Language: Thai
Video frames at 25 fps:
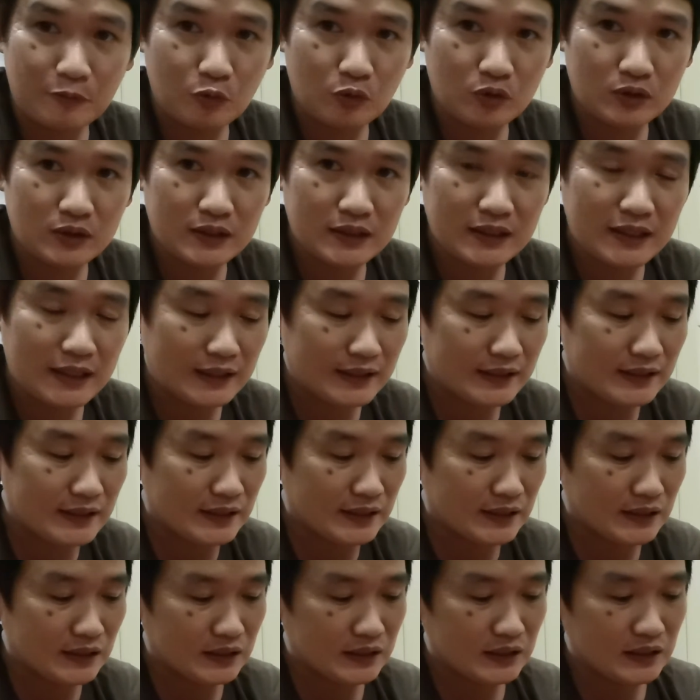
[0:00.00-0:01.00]
หรับคนที่อยาก
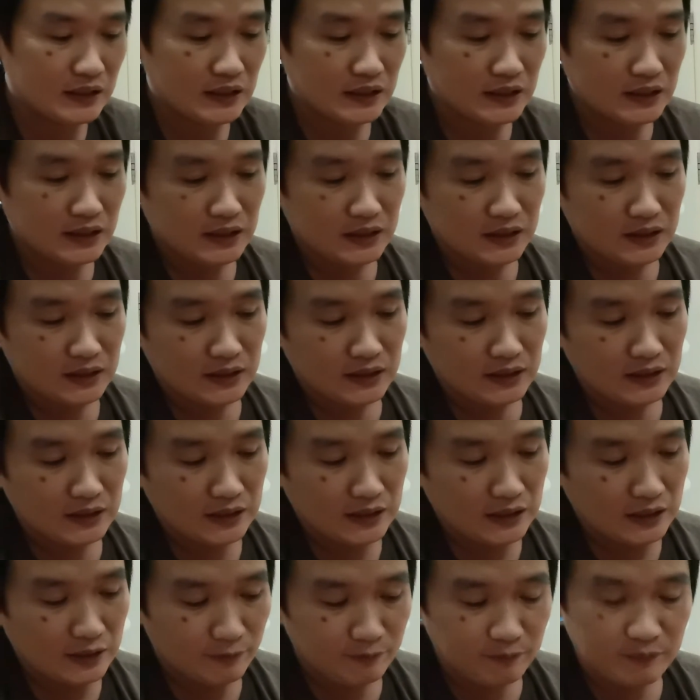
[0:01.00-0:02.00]
กิน
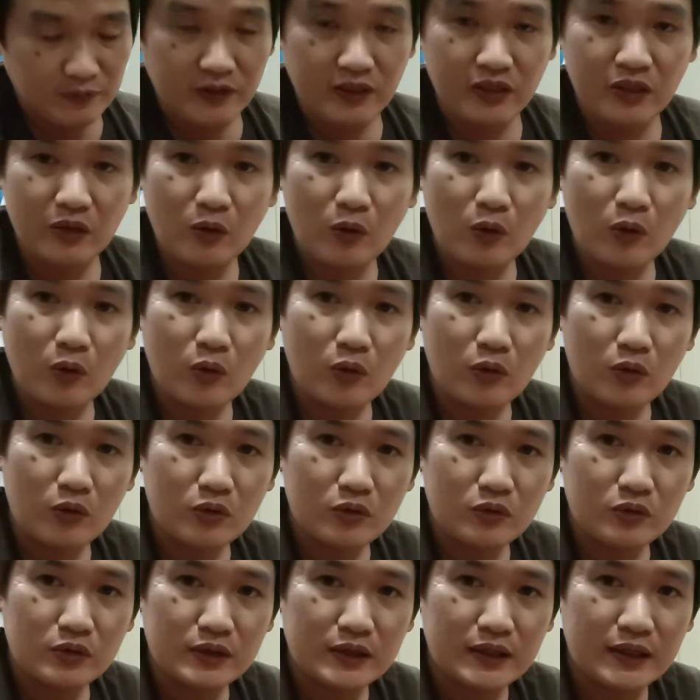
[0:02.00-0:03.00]
เอสเปรสโซ่
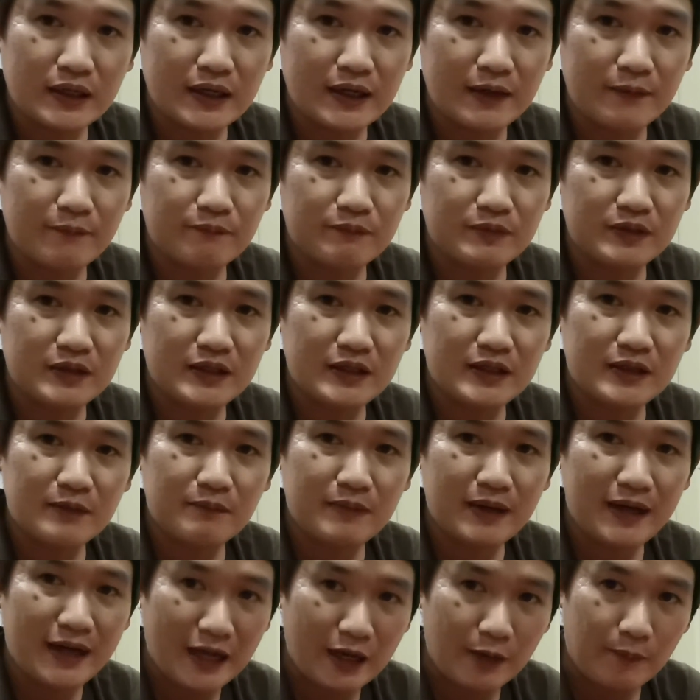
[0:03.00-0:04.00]
นะครับ ที่
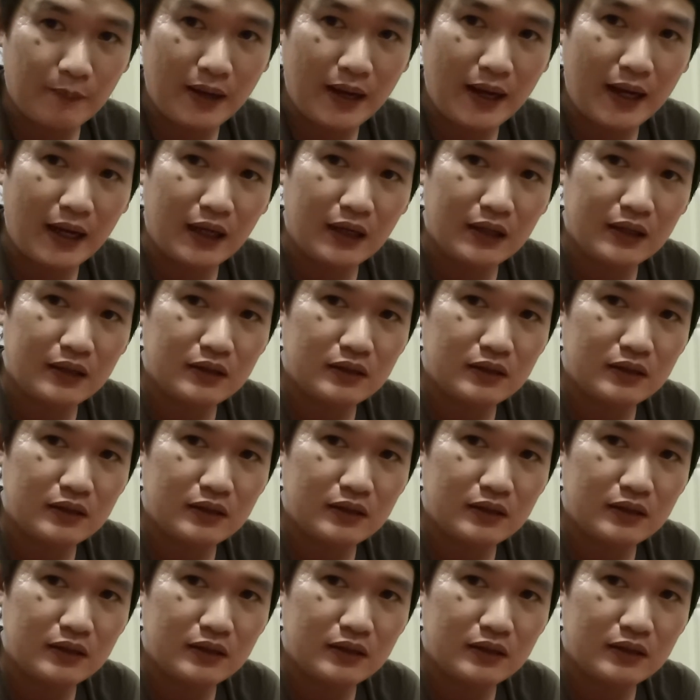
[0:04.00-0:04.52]
ไม่แรงมาก